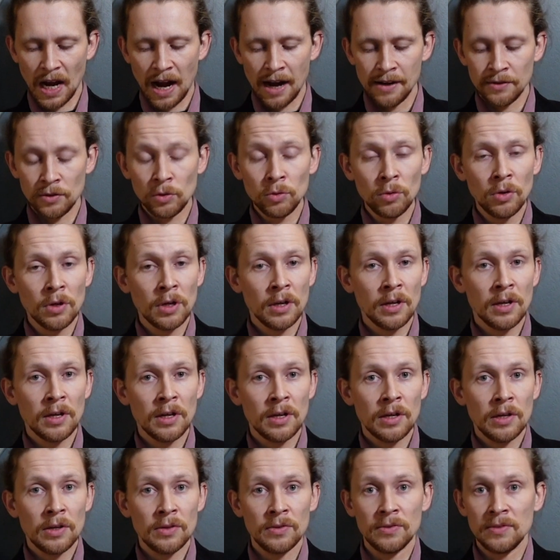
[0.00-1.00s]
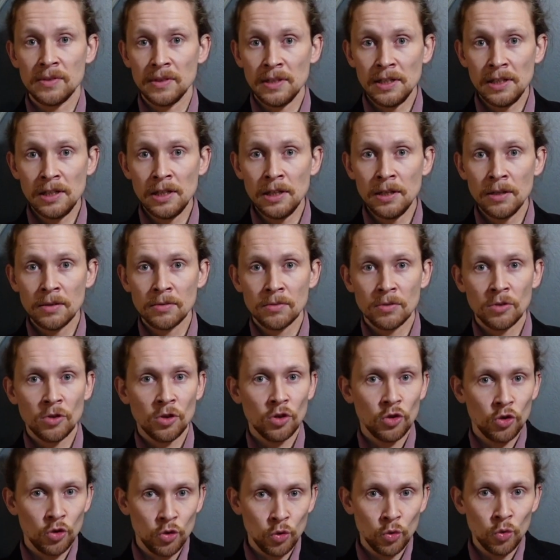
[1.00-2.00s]
Also sie,
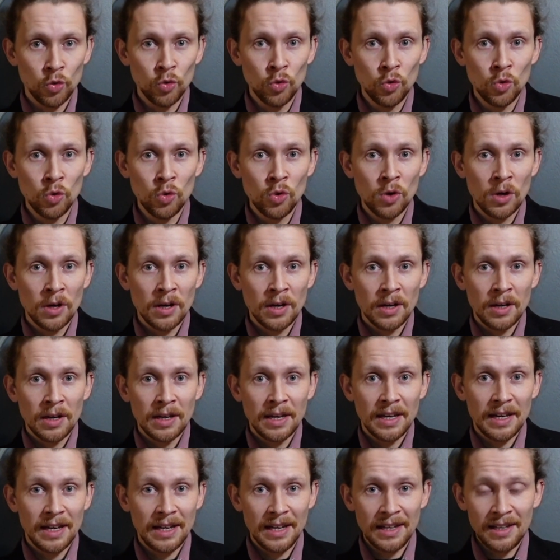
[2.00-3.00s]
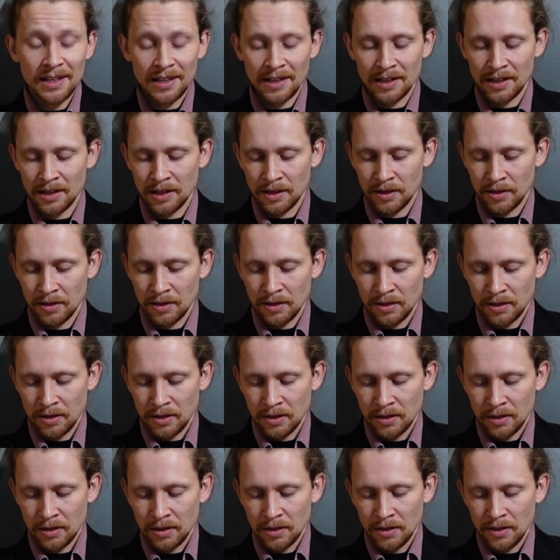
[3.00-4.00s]
du, ich,
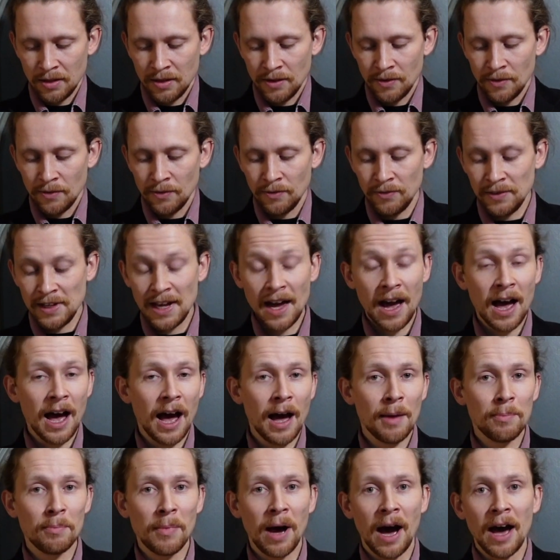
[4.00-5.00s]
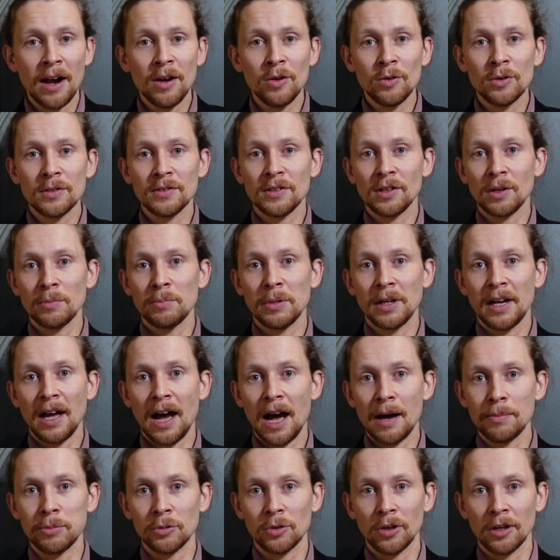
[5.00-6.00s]
wir haben alle unsere
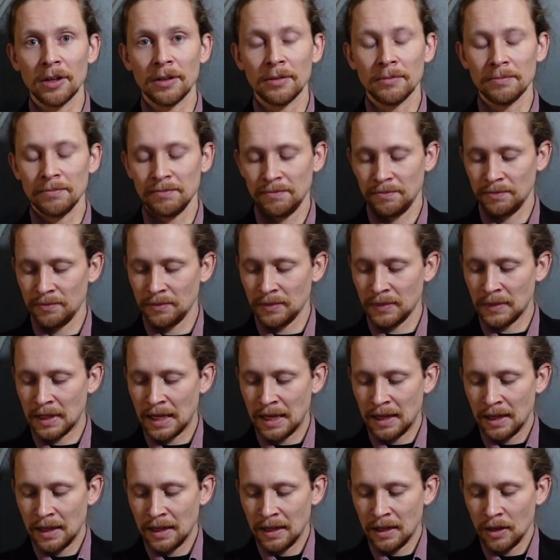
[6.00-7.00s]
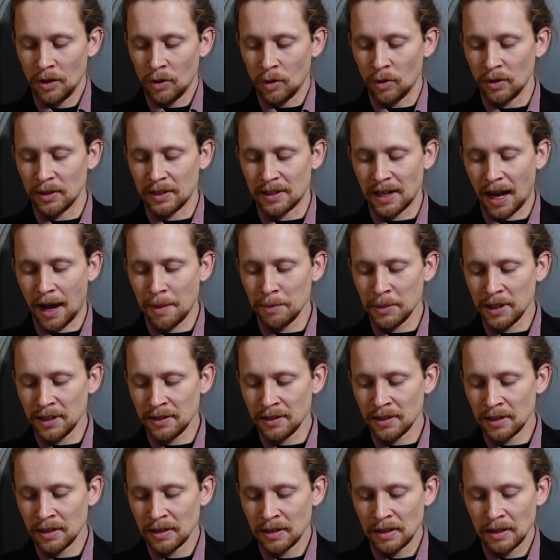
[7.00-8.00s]
Begabungen. Und
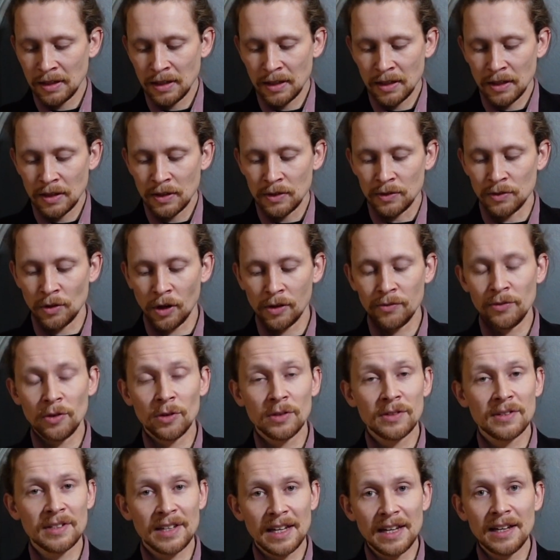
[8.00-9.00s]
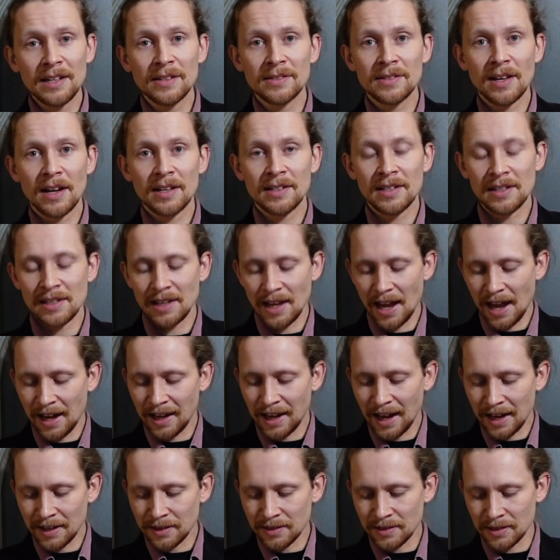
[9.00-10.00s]
damit sollen wir uns gegenseitig
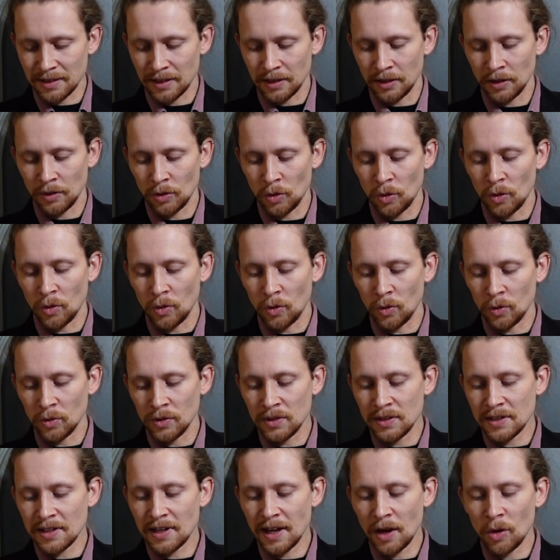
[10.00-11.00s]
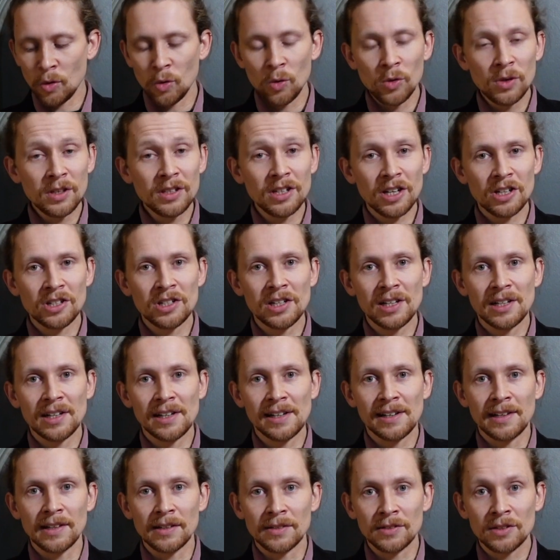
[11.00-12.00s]
ergänzen. Unser
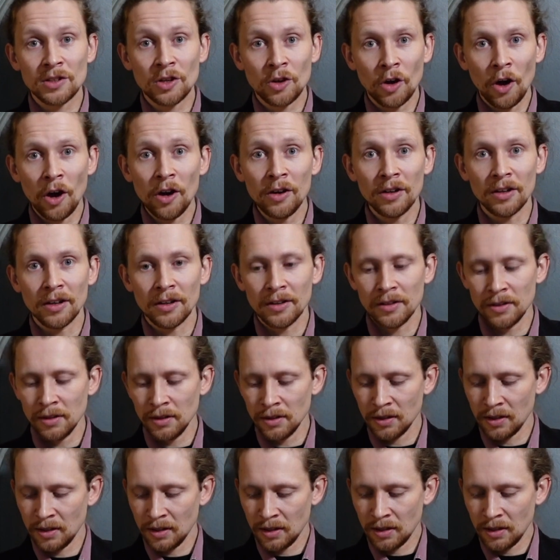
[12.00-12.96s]
unterschiedliches Können